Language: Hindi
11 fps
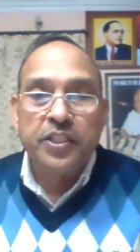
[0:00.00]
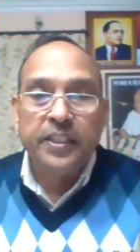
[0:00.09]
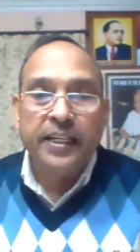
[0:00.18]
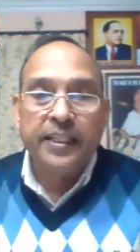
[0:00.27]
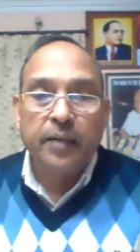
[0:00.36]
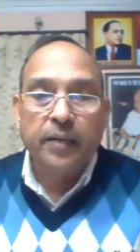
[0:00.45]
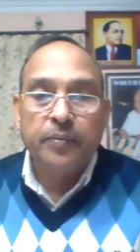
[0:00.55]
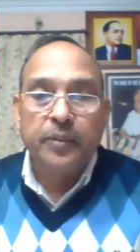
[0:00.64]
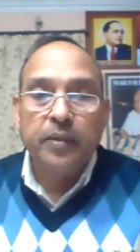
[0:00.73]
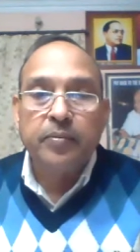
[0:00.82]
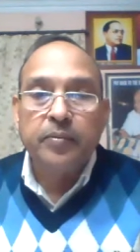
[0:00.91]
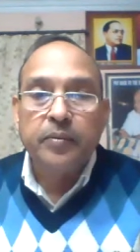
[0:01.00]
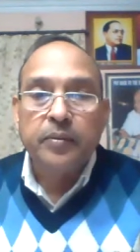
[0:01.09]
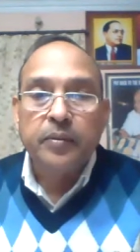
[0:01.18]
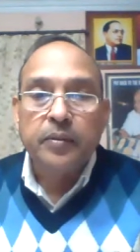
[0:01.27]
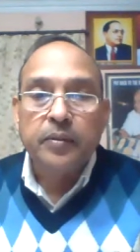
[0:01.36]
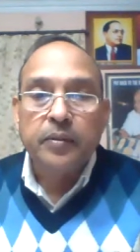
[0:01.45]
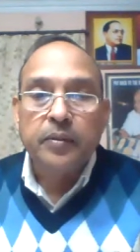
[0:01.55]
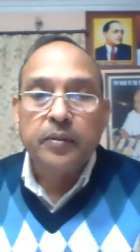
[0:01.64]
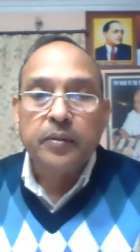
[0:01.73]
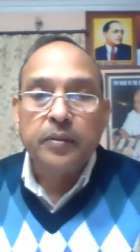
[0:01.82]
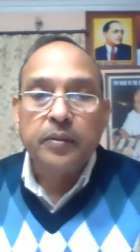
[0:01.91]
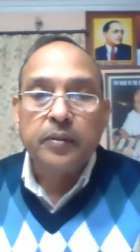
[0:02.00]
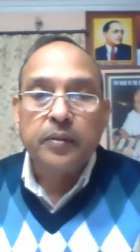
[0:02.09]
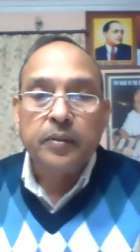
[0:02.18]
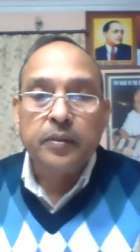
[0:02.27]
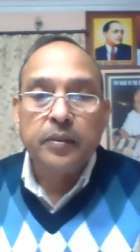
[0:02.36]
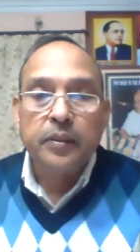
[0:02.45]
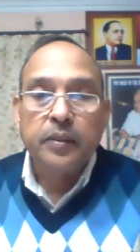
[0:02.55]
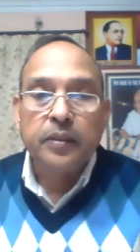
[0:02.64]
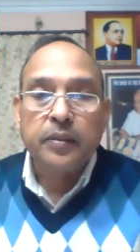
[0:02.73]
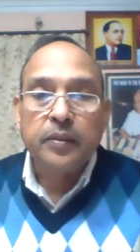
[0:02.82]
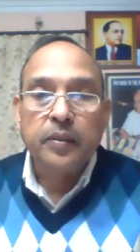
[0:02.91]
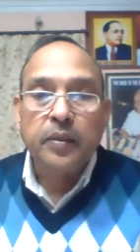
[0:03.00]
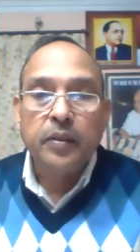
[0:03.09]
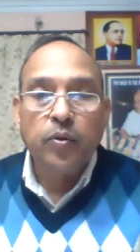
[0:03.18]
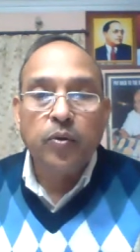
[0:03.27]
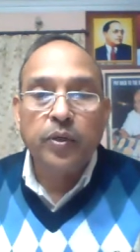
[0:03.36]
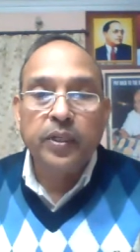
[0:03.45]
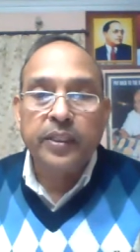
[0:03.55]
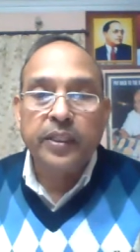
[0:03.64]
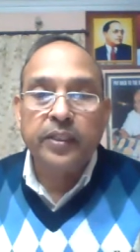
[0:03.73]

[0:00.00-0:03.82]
नहीं आ रही है आपकी अब ठीक है नेक्स्ट जी ओके थैंक